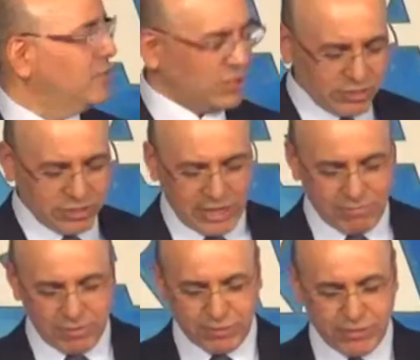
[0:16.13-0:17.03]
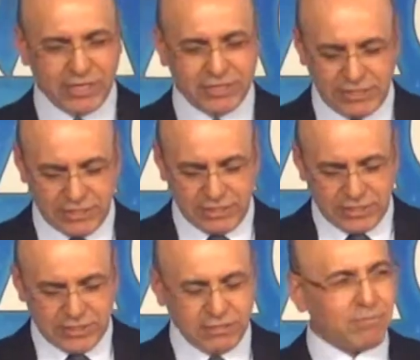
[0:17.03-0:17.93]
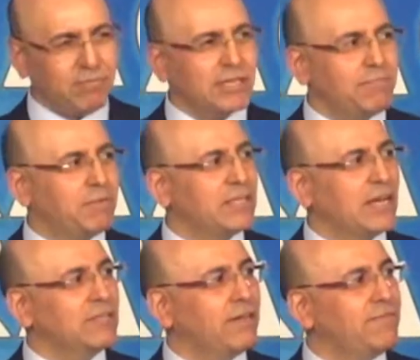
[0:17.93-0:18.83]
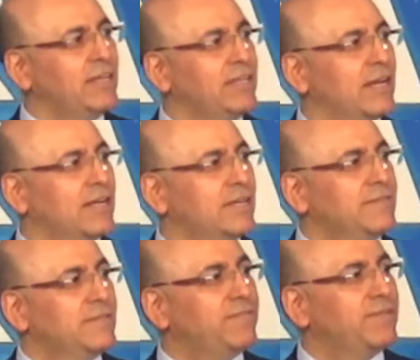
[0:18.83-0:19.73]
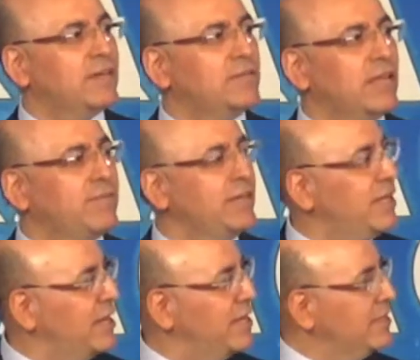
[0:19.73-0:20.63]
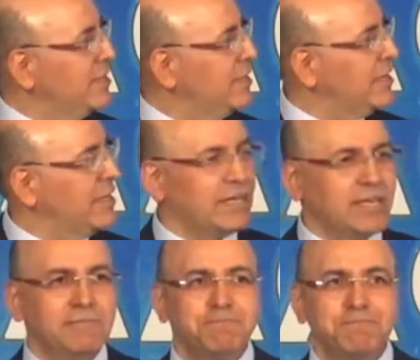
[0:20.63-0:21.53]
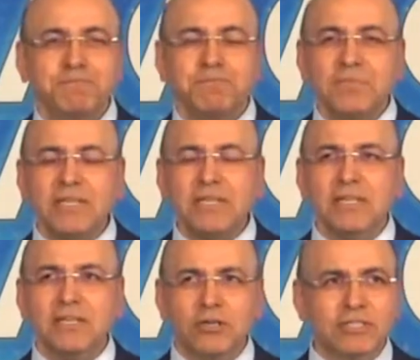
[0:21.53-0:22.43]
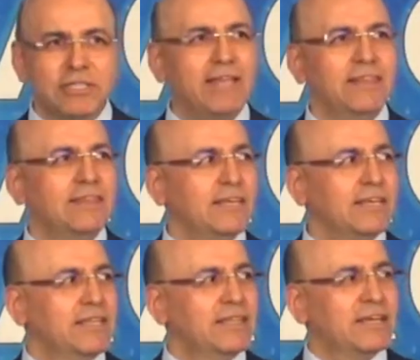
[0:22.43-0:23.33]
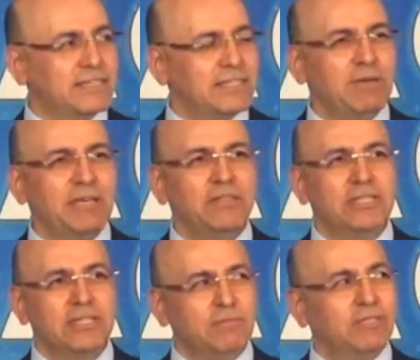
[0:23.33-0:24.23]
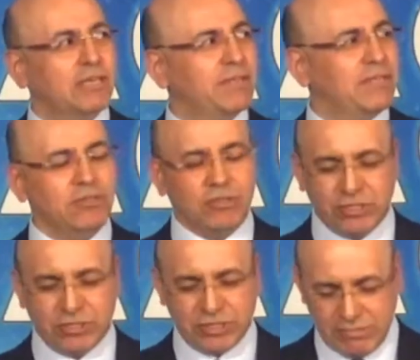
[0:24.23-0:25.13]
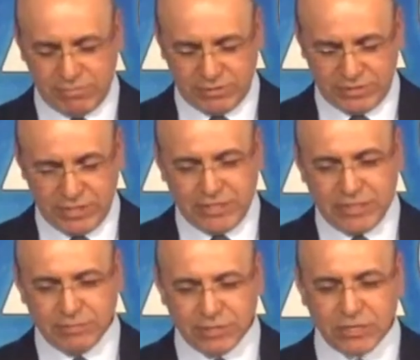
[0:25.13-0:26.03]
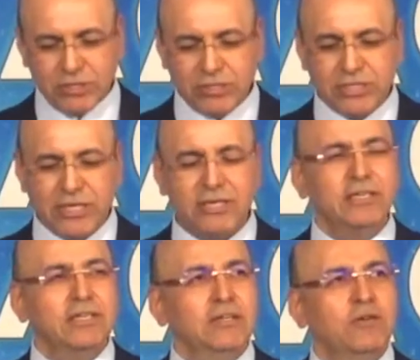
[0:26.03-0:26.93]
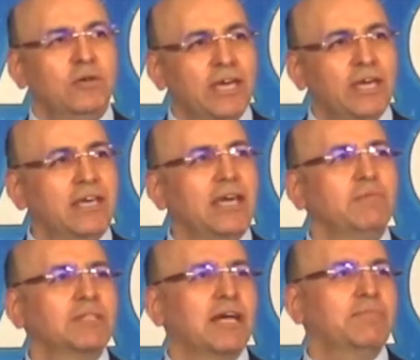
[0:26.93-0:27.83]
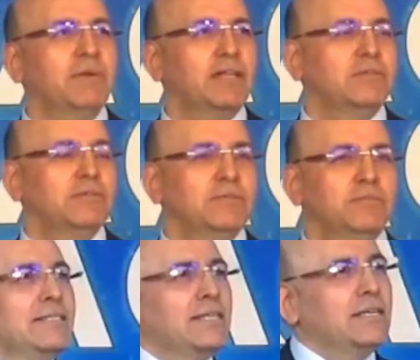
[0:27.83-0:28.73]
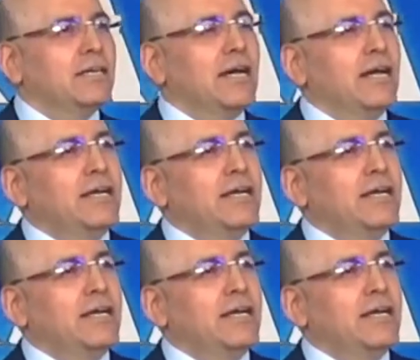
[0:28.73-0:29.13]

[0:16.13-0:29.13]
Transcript: nuestros cambios, porque sí, si vamos a empezar una vida de fe, una vida eh, constante de crecimiento, tenemos que medir nuestros cambios, tenemos que conocer en qué hemos cambiado. Sí,